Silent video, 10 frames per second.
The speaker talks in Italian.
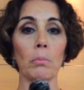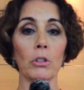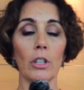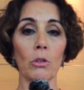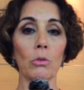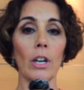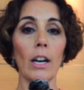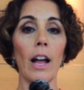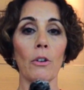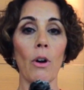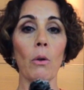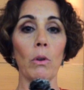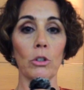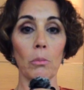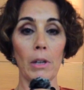potrà chiudere l'anno a
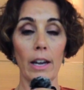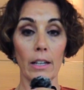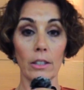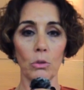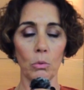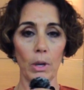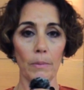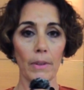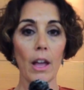4 miliardi e 2.